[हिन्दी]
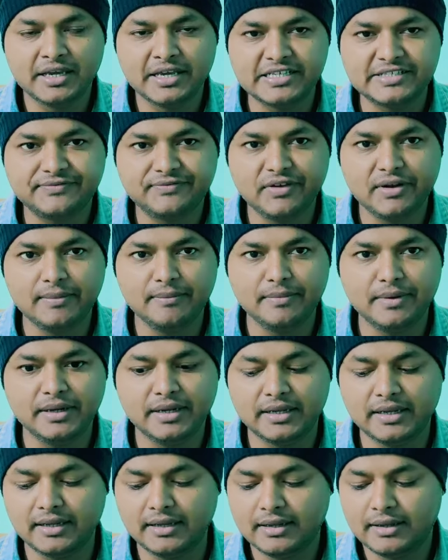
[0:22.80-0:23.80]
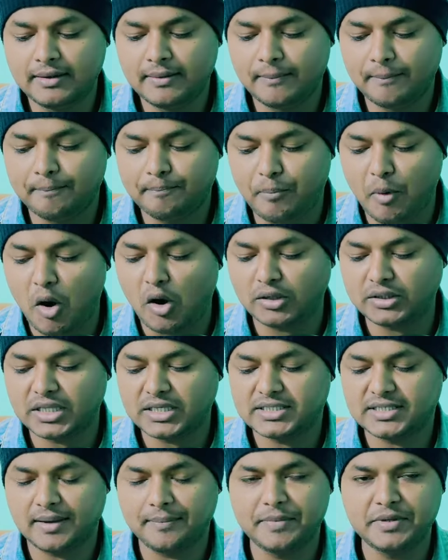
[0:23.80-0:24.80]
इस फिल्म ने बहुत
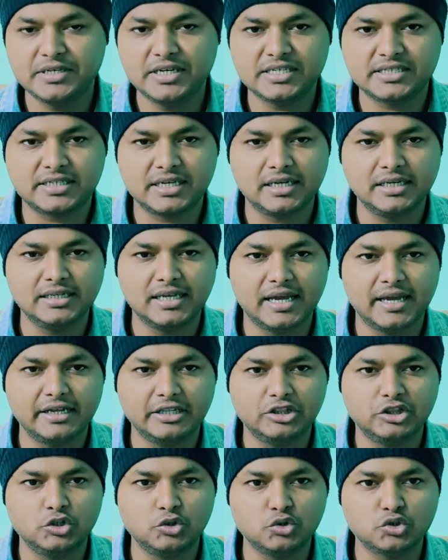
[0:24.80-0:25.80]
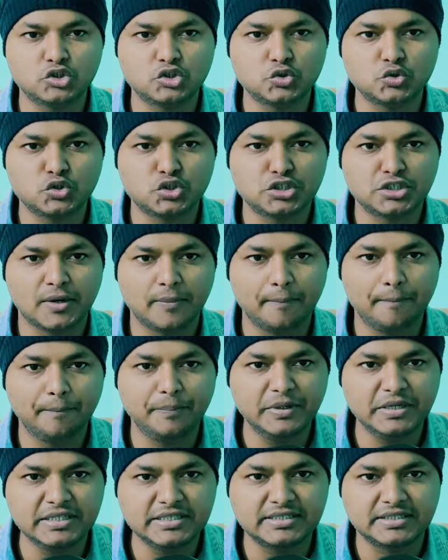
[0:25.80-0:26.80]
अच्छा बिजनेस कर लिया है
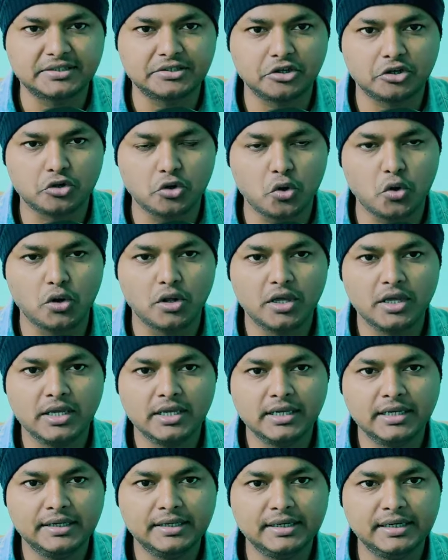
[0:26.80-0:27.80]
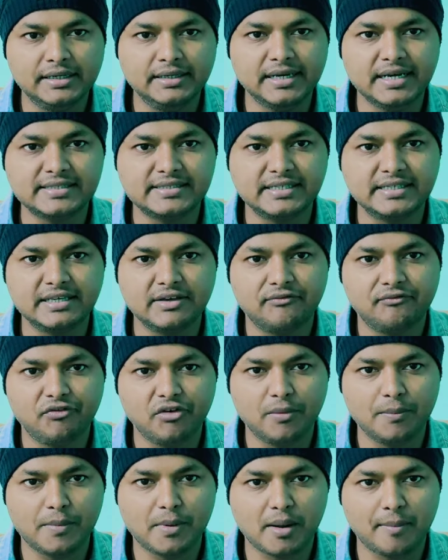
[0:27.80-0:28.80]
226 करोड़ इंडिया से ये
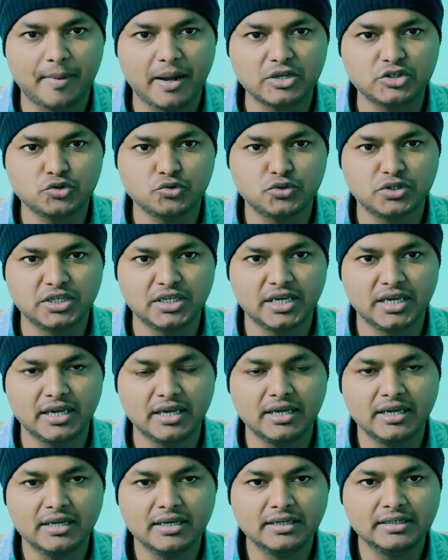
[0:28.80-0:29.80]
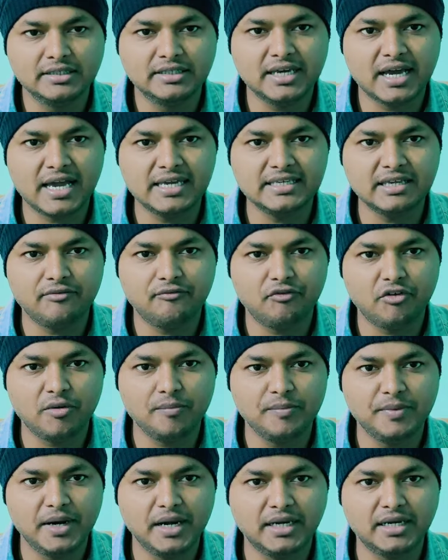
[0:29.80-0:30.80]
फिल्म कमा चुकी है क्या ये
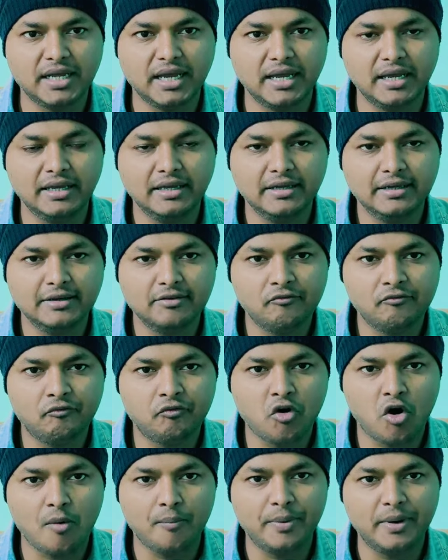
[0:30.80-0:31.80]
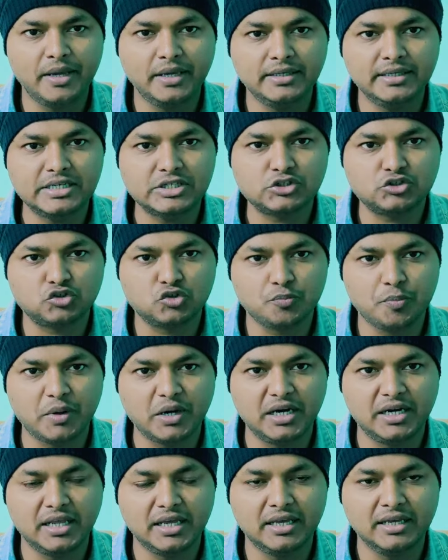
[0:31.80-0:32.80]
फिल्म हिट है फ्लॉप है या
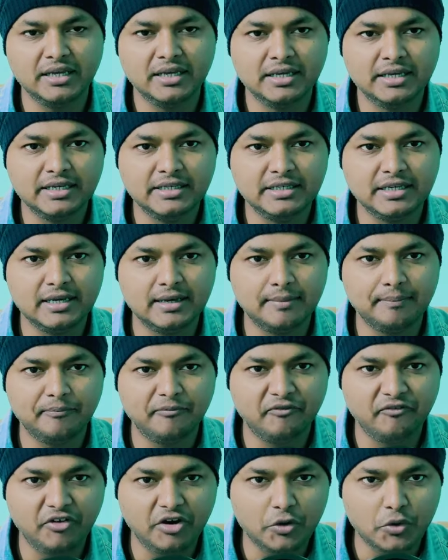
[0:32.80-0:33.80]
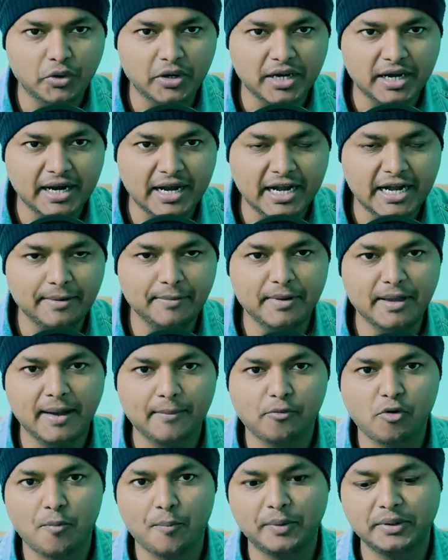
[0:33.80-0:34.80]
सुपर हिट है ये वीडियो के एंड में
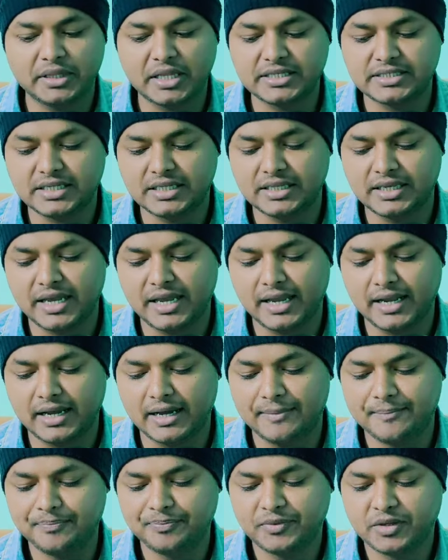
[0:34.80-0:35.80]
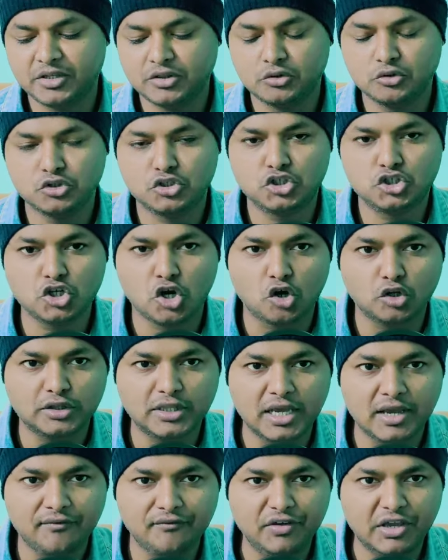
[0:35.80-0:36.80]
आपको पता चल जाएगा तो
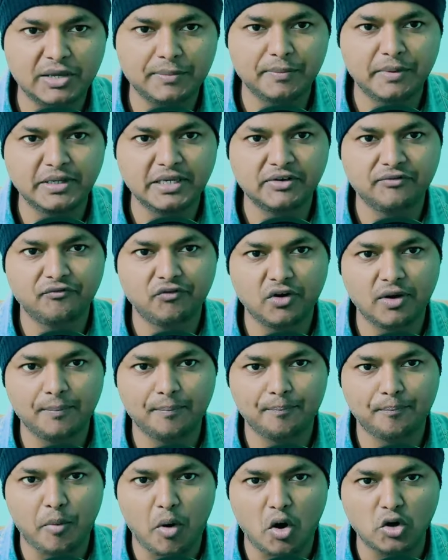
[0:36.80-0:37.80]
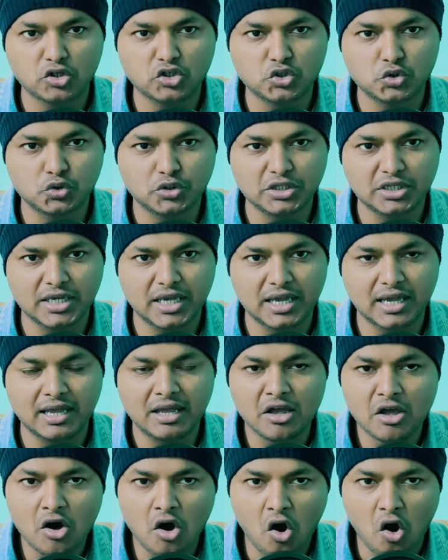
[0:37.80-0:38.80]
चौथे वीक में ये फिल्म पहुंच चुकी है
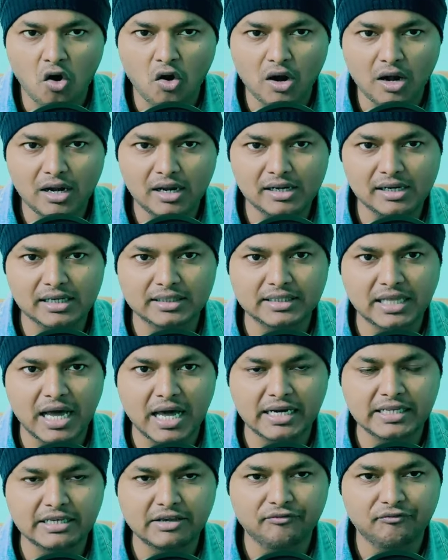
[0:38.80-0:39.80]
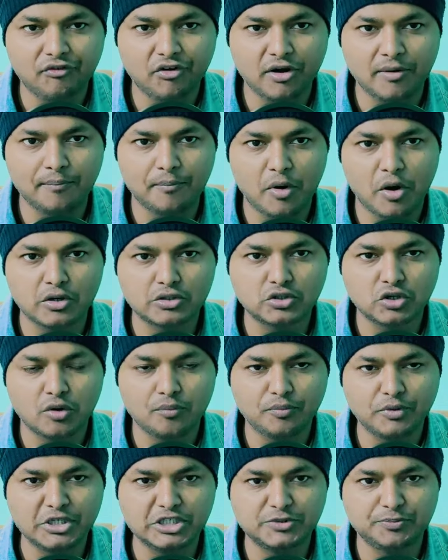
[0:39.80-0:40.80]
और लगातार ये फिल्म बॉक्स
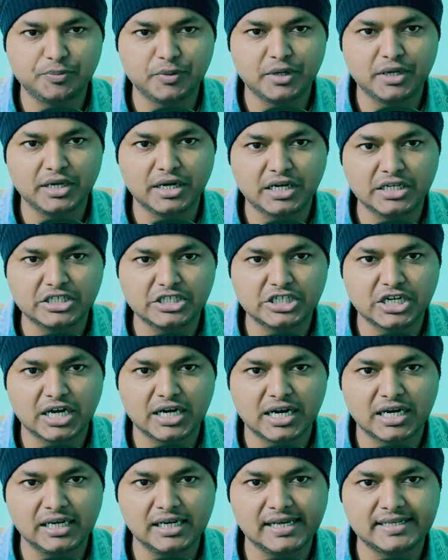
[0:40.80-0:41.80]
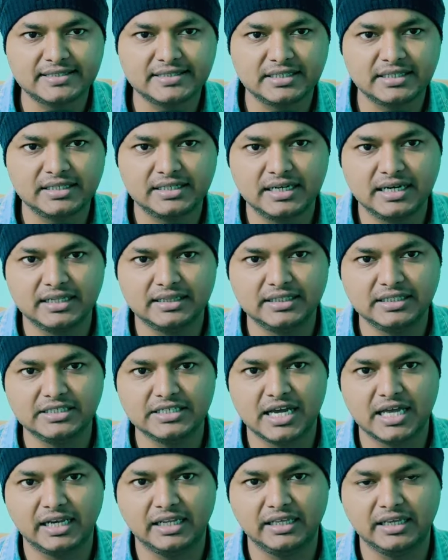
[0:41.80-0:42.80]
ऑफिस पे अच्छा कलेक्शन करती
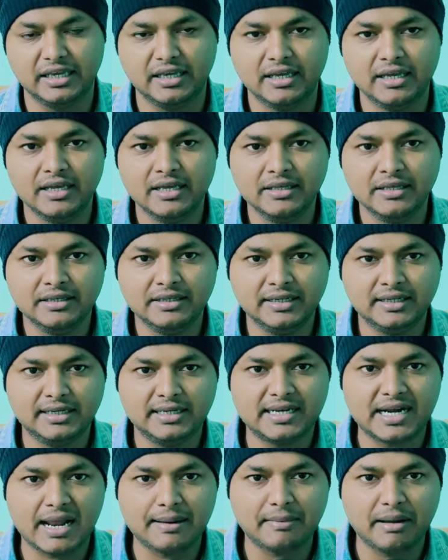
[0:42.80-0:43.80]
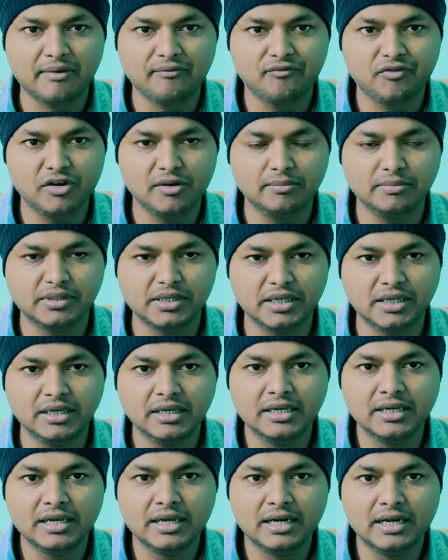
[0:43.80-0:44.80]
जा रही है एक ड्रामा फिल्म थी
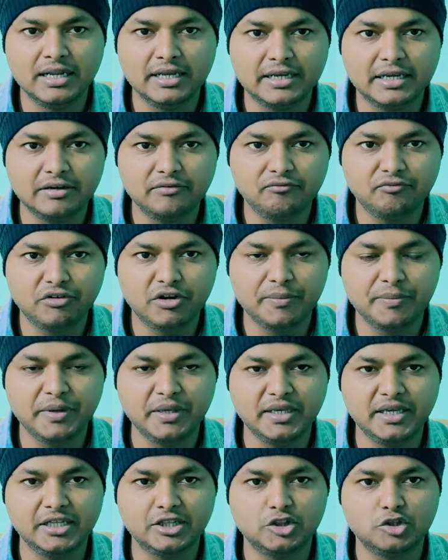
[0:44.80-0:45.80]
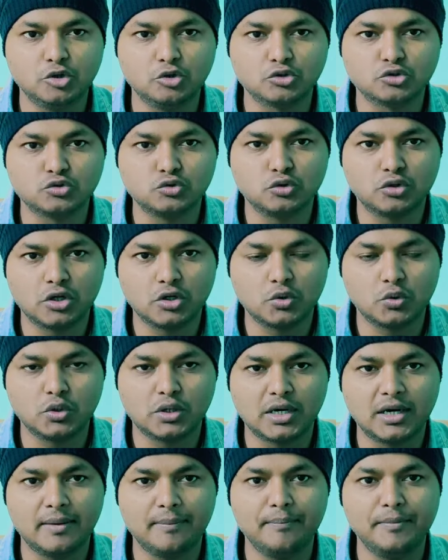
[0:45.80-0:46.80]
लेकिन फिर भी ये 200 करोड़
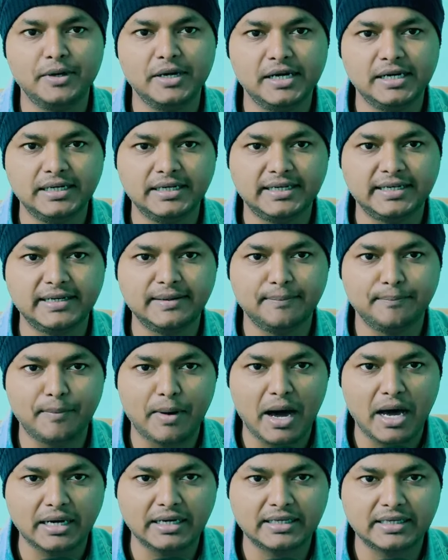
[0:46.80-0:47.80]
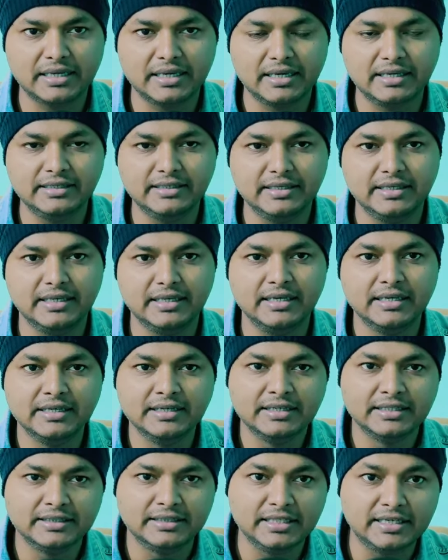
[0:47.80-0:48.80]
क्लब में एंट्री मार के ये
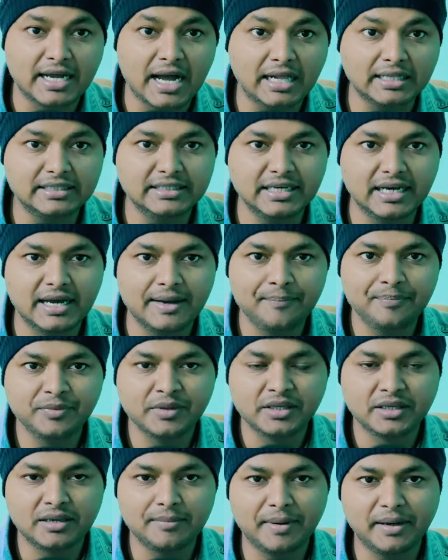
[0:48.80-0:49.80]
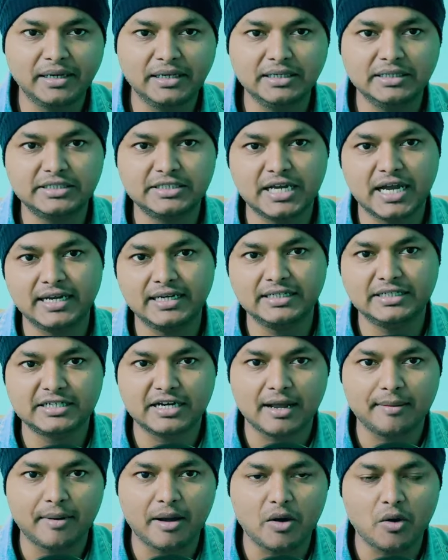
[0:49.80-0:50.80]
दिखा दिया कि भाई चाहे
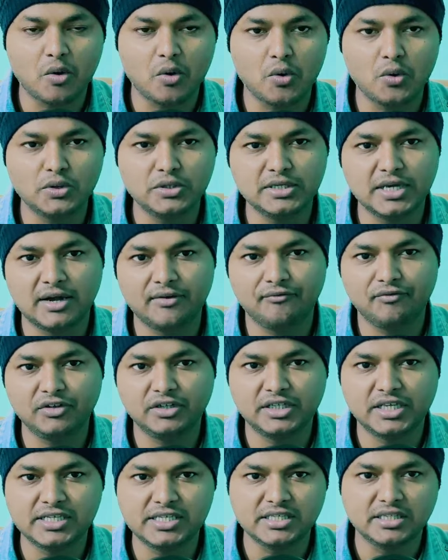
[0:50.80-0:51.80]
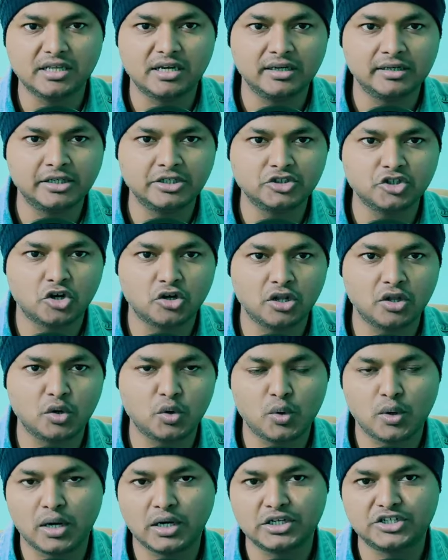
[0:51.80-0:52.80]
ड्रामा हो या फिर किसी तरह के जॉनर
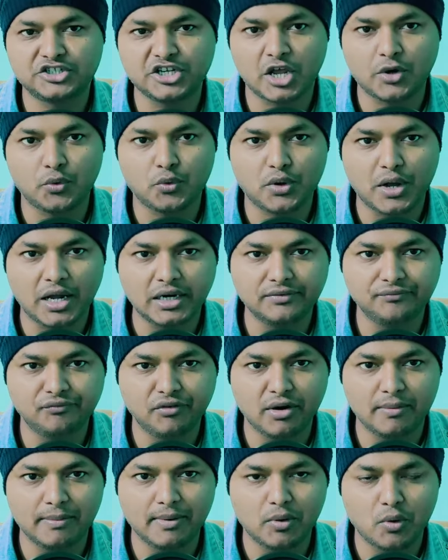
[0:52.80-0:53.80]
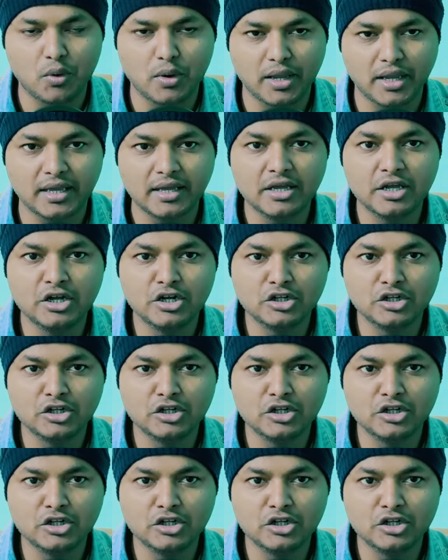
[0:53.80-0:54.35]
हो अगर शाहरुख खान फिल्म में होंगे